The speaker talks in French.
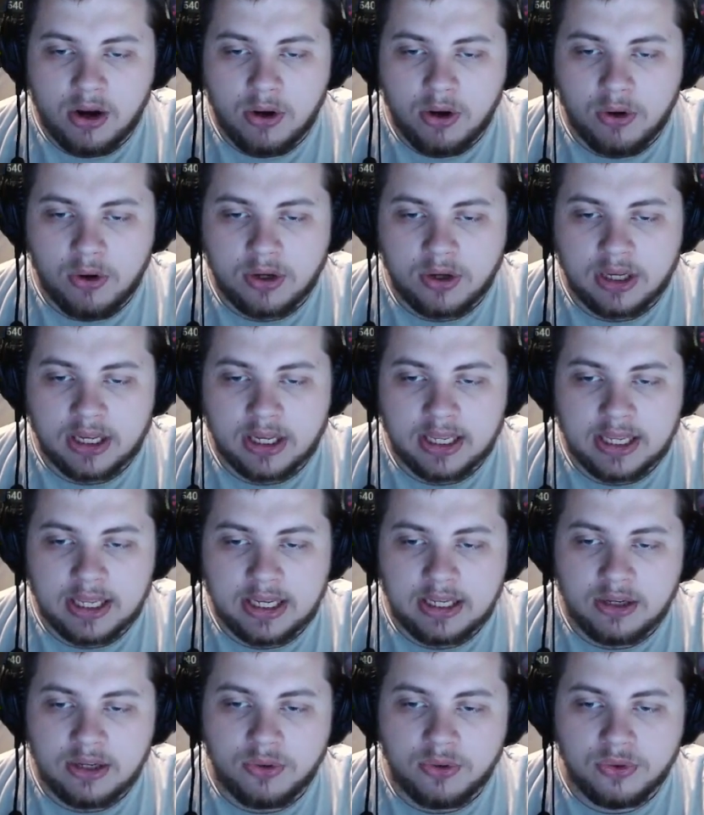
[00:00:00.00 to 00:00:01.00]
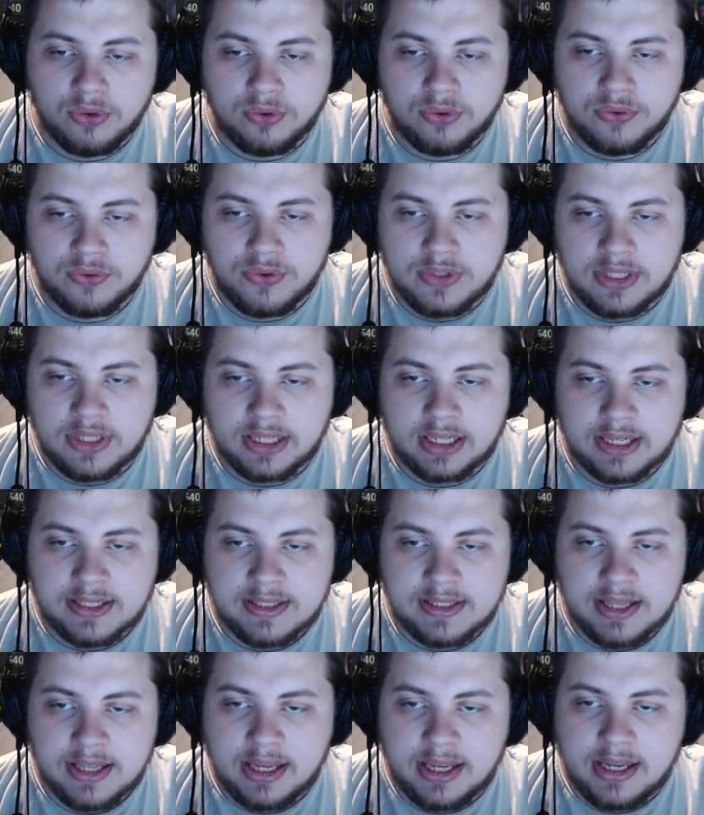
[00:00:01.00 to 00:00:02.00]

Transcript: l'ocre et le Dofus des glaces.